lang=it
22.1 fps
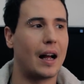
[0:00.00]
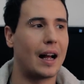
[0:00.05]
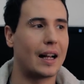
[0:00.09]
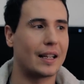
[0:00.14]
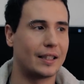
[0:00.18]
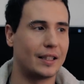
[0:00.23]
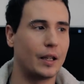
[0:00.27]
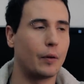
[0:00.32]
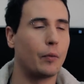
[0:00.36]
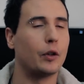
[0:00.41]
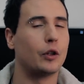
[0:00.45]
a
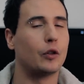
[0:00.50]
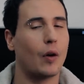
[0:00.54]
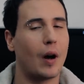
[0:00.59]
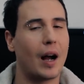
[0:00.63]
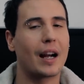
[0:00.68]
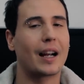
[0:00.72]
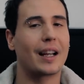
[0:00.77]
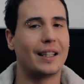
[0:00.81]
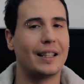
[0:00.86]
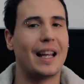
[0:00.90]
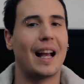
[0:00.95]
seguito
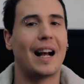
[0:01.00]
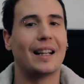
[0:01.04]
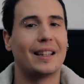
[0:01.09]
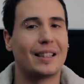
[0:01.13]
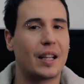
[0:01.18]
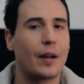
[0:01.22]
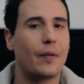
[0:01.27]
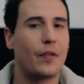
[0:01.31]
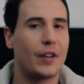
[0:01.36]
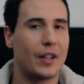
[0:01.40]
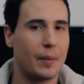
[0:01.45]
anche di
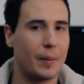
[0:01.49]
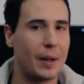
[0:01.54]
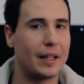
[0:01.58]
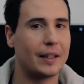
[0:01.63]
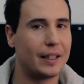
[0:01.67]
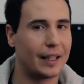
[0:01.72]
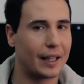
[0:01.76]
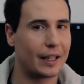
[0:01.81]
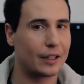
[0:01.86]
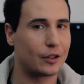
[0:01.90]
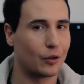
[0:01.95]
altri
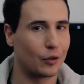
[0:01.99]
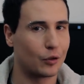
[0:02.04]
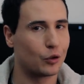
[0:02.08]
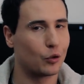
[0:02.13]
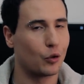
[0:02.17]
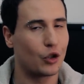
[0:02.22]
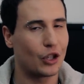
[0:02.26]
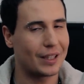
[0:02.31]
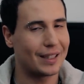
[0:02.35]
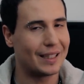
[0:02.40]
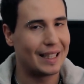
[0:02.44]
avvenimenti che sono
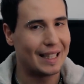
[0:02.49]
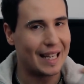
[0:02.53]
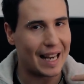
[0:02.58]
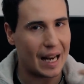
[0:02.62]
successi